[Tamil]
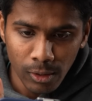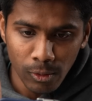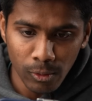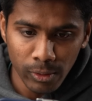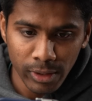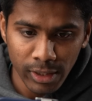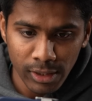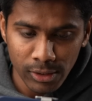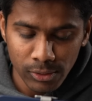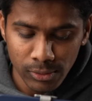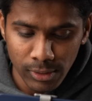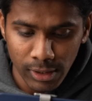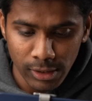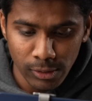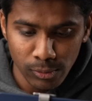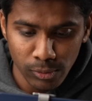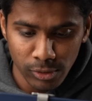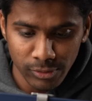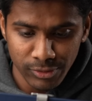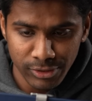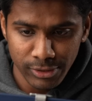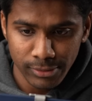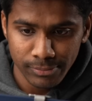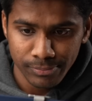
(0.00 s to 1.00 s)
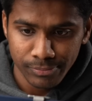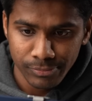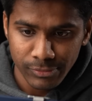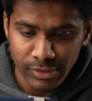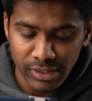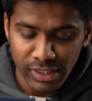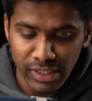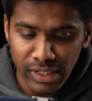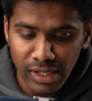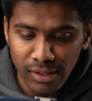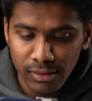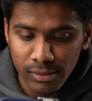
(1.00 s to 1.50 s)
ஓகே ஸோ அது ஒரு விஷயம்
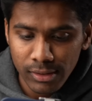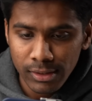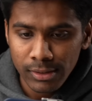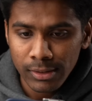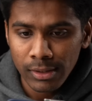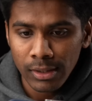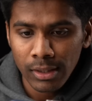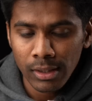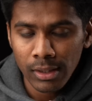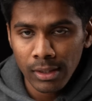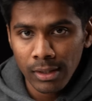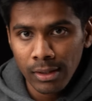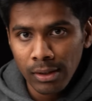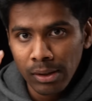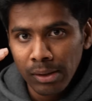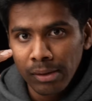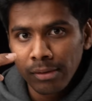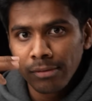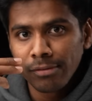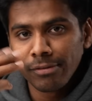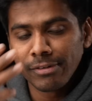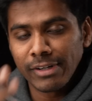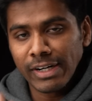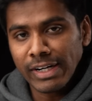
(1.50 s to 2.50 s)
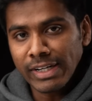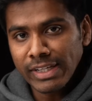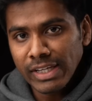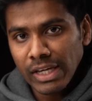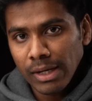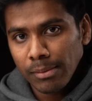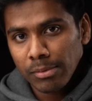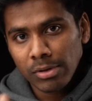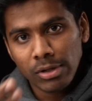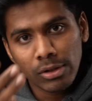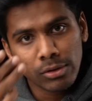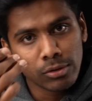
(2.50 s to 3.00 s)
ரெண்டாவது ஃப்ரண்ட்
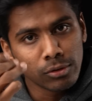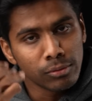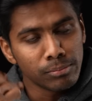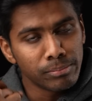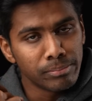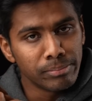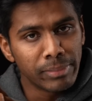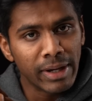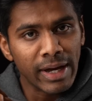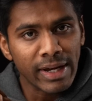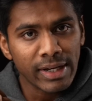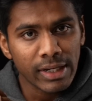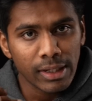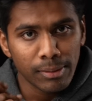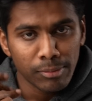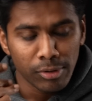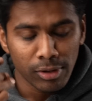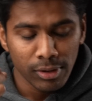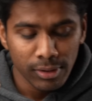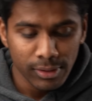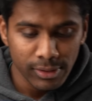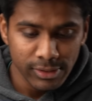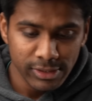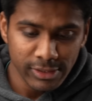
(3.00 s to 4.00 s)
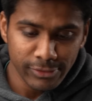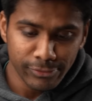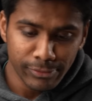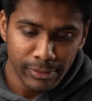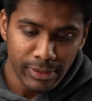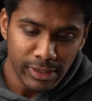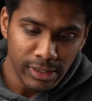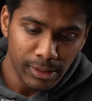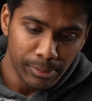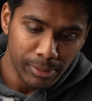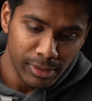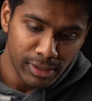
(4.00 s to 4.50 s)
கேமராவுக்கும் பேக் கேமராவுக்கும் ஷிஃப்ட்
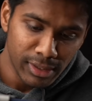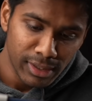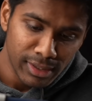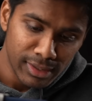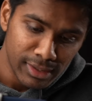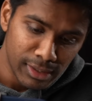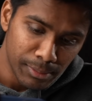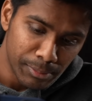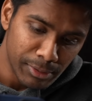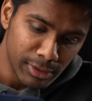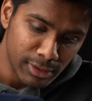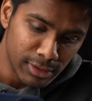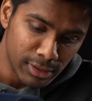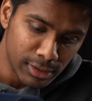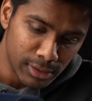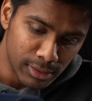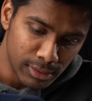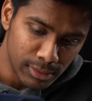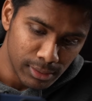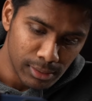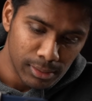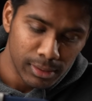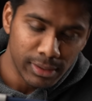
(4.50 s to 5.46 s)
பண்ணுறது எப்படின்னா இந்த பர்டிகுலர்